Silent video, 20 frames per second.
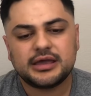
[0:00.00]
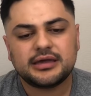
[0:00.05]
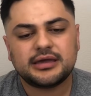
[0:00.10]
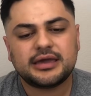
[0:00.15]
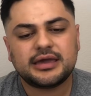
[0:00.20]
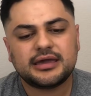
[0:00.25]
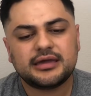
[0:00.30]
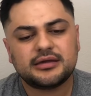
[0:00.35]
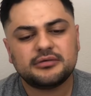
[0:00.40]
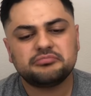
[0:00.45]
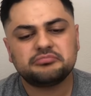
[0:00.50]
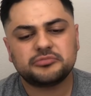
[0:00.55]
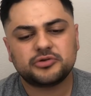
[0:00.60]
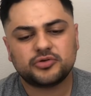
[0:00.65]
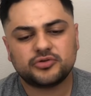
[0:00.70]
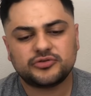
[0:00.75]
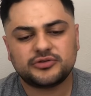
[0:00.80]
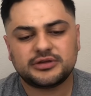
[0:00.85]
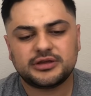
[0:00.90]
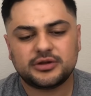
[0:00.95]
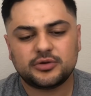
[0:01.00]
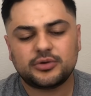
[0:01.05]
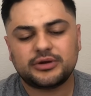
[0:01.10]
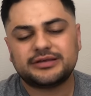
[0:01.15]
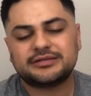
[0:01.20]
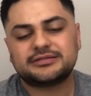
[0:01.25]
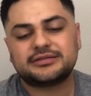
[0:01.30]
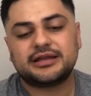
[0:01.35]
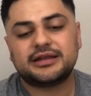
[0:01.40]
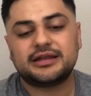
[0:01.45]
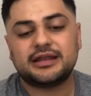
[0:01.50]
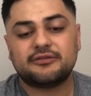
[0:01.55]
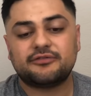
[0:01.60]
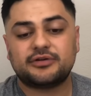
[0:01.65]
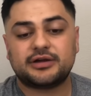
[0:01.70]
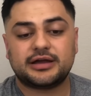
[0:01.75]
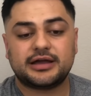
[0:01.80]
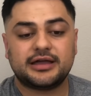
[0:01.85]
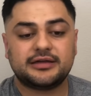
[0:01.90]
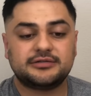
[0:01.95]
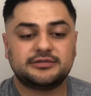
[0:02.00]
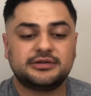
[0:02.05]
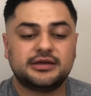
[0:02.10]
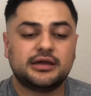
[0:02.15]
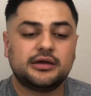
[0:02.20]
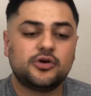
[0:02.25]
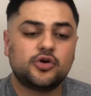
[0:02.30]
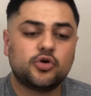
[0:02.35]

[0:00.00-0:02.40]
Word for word: que considero que está en la fragancia